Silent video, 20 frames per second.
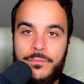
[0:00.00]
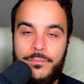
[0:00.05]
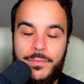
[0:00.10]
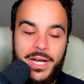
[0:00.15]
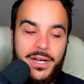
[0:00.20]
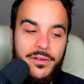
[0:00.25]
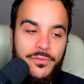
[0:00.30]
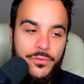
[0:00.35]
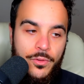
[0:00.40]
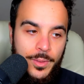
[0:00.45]

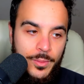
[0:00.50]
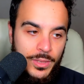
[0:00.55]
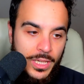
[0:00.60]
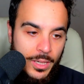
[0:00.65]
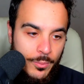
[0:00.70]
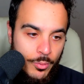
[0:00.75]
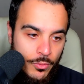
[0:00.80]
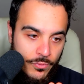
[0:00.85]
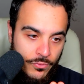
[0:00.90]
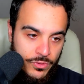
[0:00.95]
Mais avant même
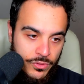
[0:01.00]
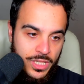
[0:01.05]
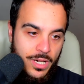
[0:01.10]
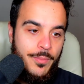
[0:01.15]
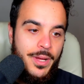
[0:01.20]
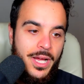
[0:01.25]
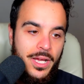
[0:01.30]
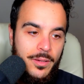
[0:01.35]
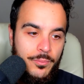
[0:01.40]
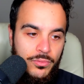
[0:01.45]

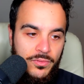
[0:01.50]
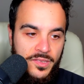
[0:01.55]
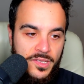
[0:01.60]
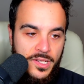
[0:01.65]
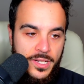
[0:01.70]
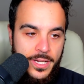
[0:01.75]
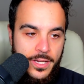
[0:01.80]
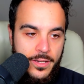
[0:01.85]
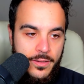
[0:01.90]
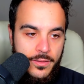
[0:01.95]
d'approfondir ma
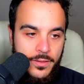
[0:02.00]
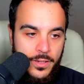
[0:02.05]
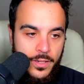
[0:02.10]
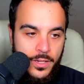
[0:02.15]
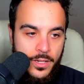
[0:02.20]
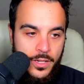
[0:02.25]
réponse, les gars,